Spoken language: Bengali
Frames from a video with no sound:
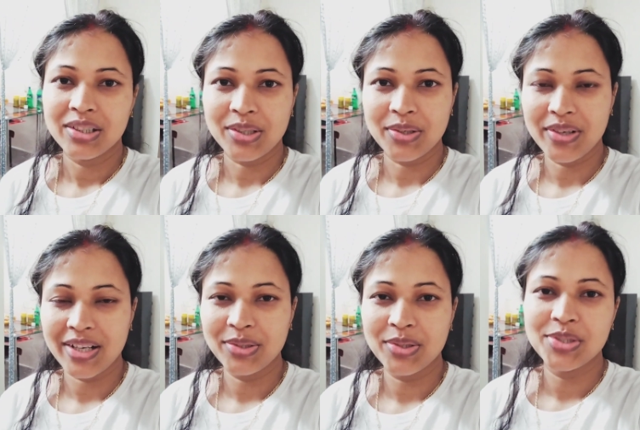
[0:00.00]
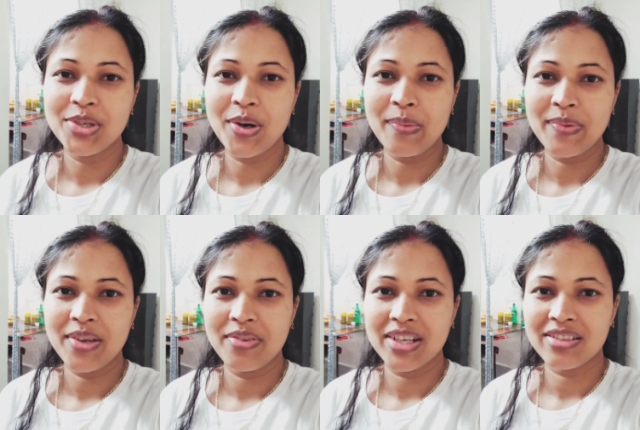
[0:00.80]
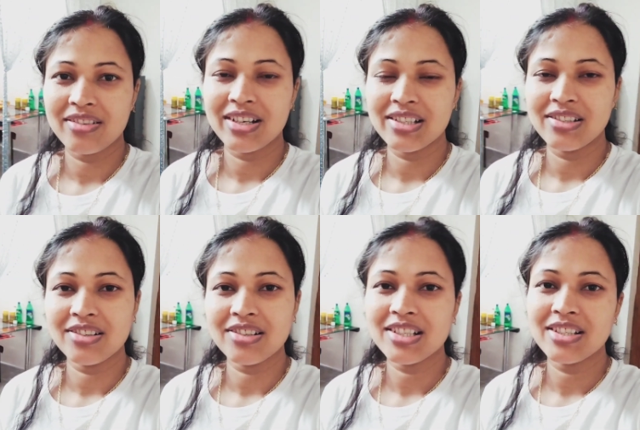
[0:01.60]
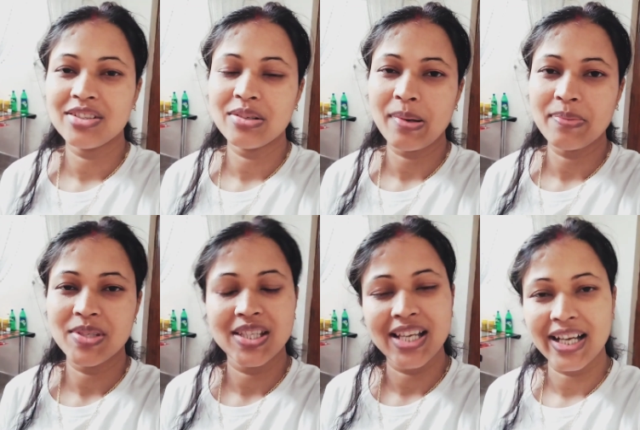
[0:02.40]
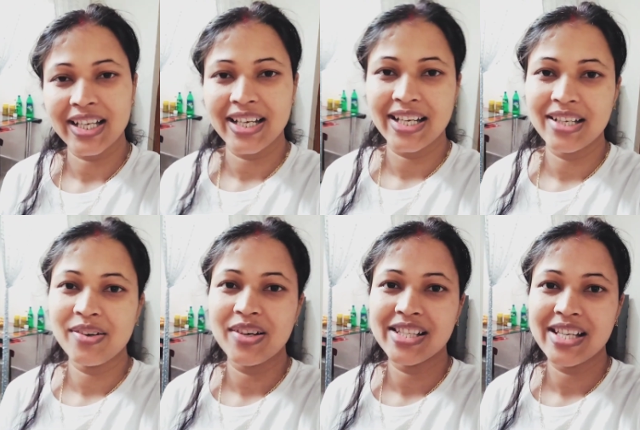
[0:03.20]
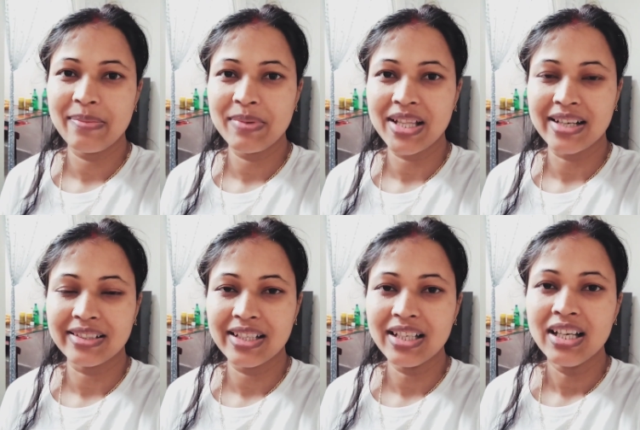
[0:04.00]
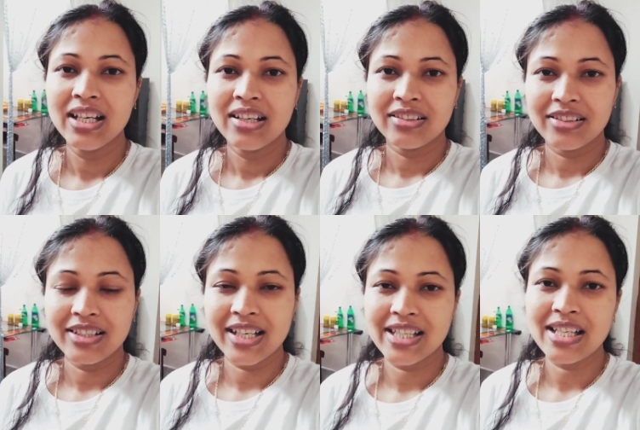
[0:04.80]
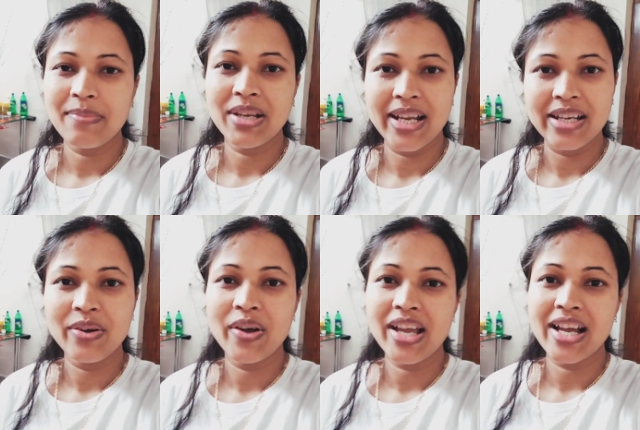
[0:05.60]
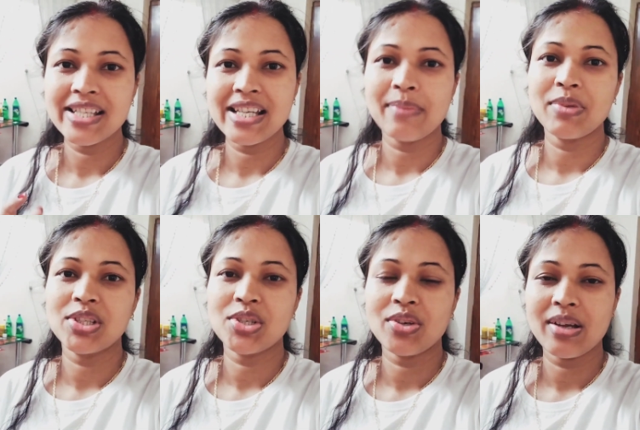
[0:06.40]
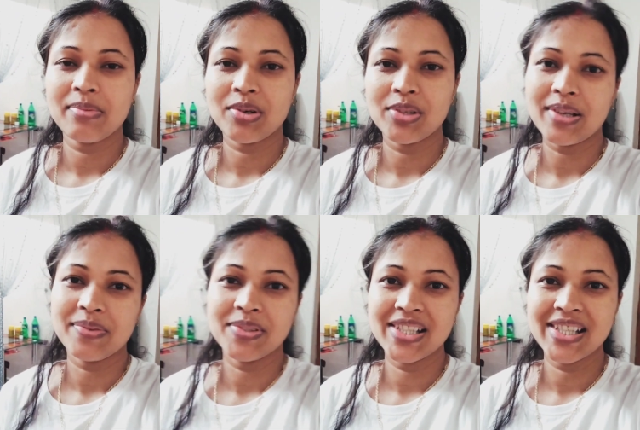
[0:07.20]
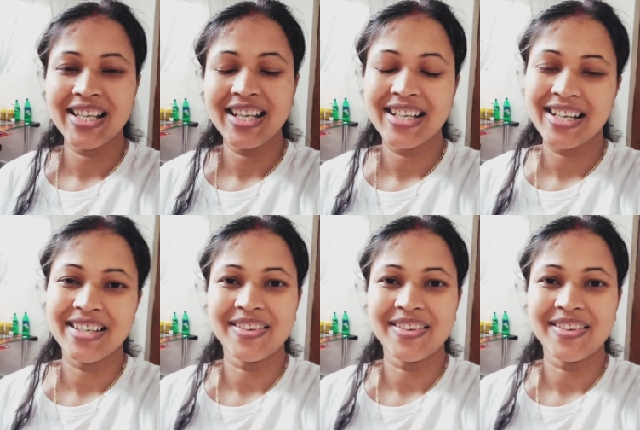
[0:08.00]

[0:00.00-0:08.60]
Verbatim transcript: তখন আর ধৈর্য হবে না ওয়েট করার জন্য সেই জন্য ভাবছি যে আগে রেডি হয়ে যাই আমি তাড়াতাড়ি তো ঠিক আছে আমি রেডি হয়ে আসছি আপনাদের সঙ্গে আবার কথা বলছি রেডি